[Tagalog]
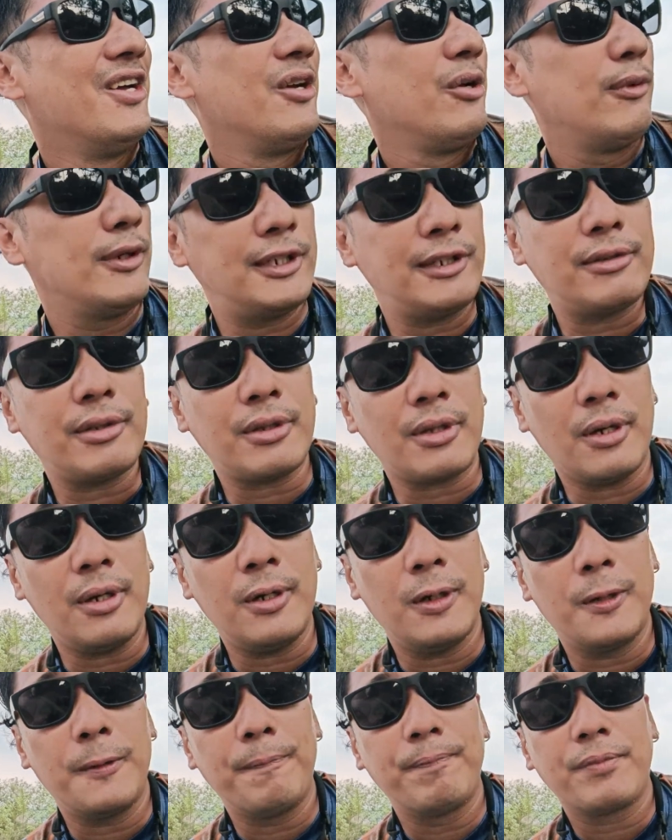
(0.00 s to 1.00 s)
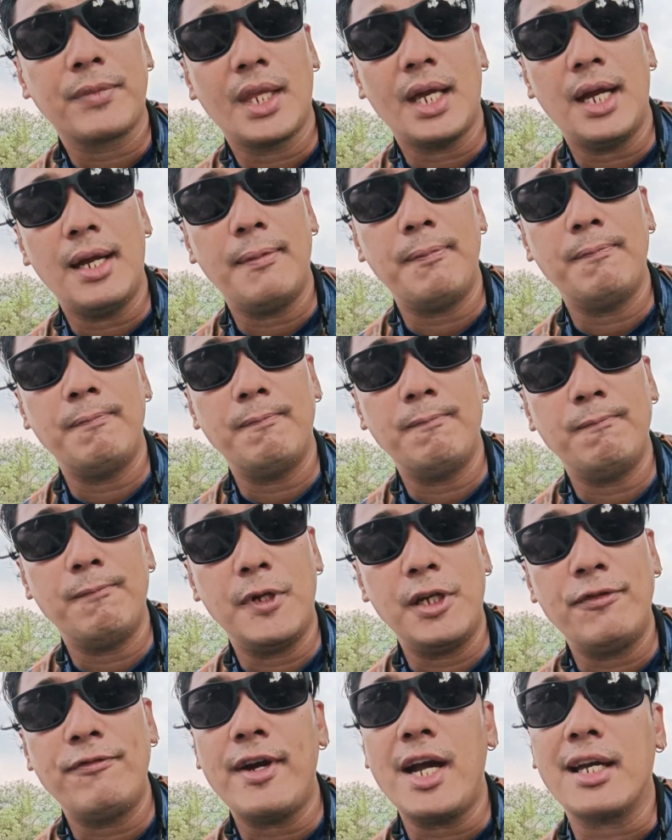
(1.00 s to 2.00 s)
which is totoo um,
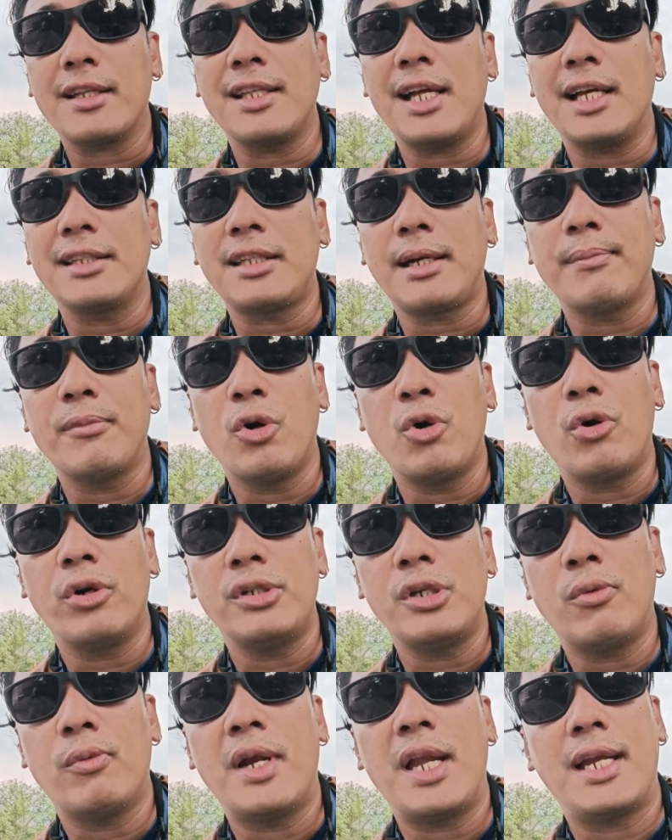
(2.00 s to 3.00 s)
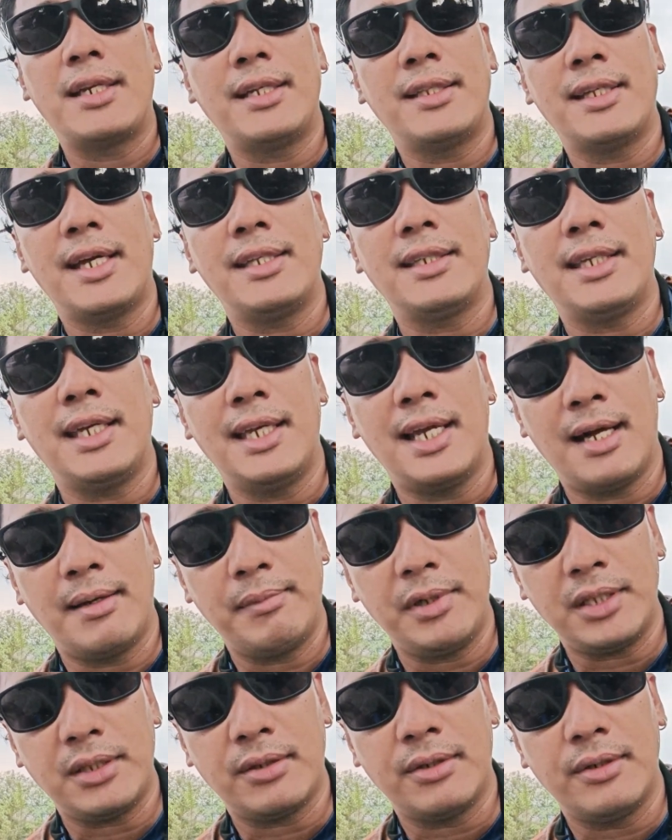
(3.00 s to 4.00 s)
in fact nakatakbo ko ng 109
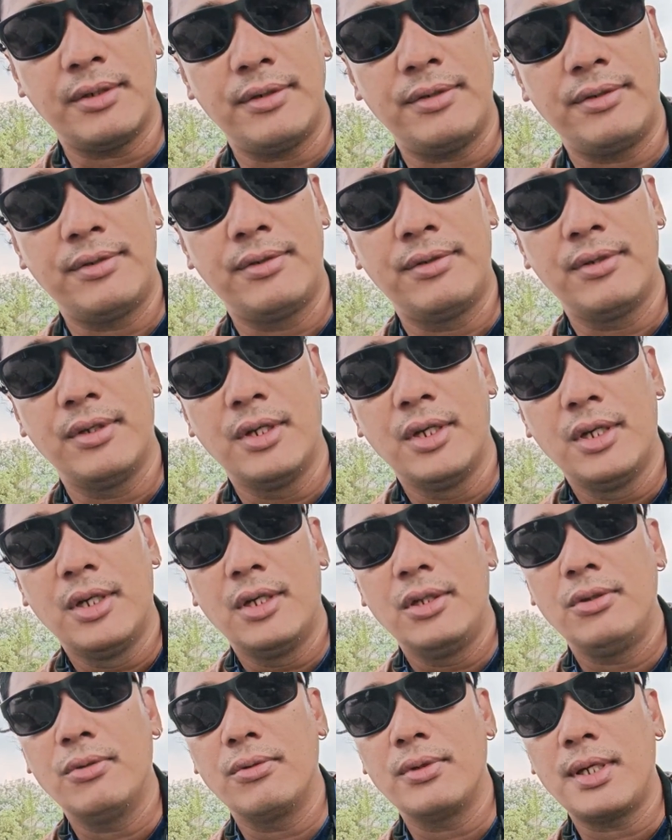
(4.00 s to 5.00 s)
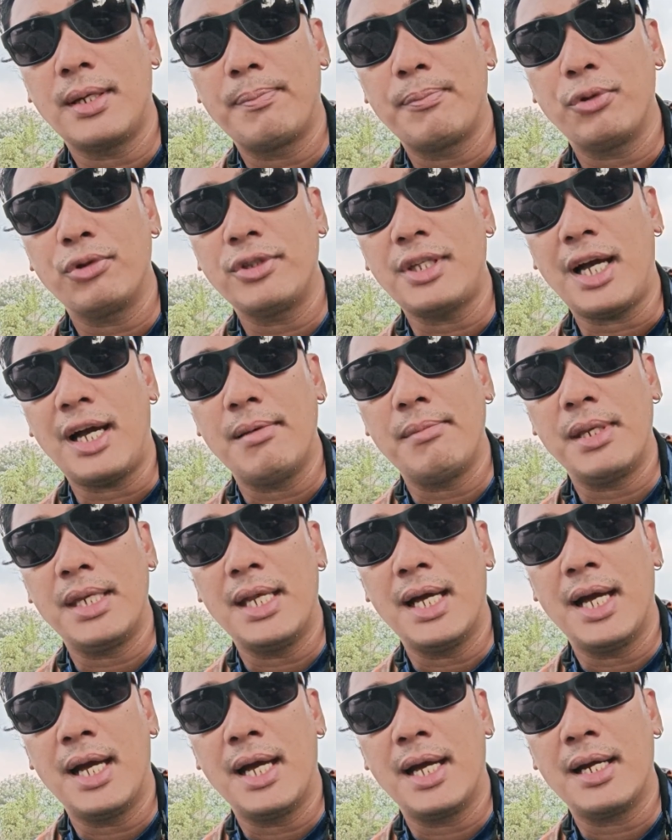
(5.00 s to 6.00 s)
kilometers nung nagpunta kami
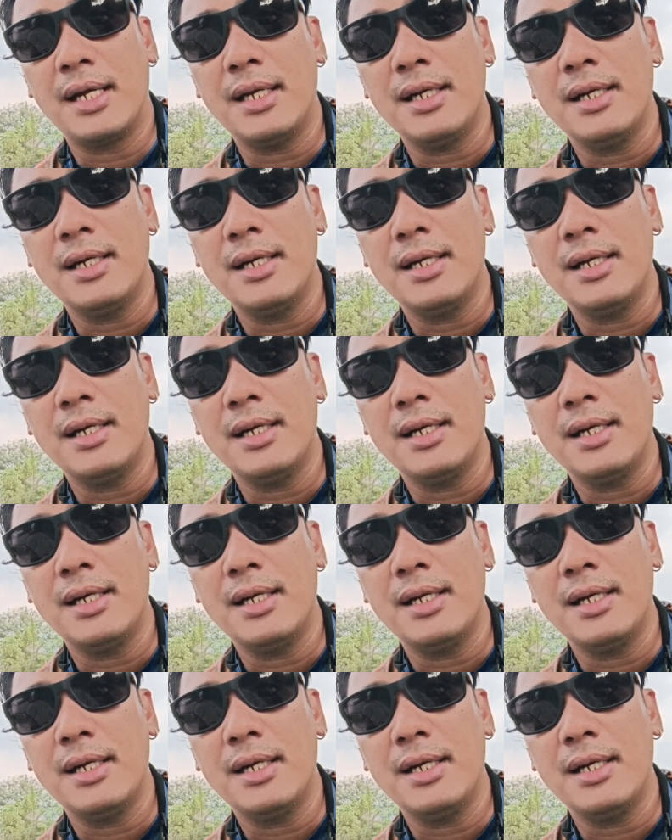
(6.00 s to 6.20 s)
ng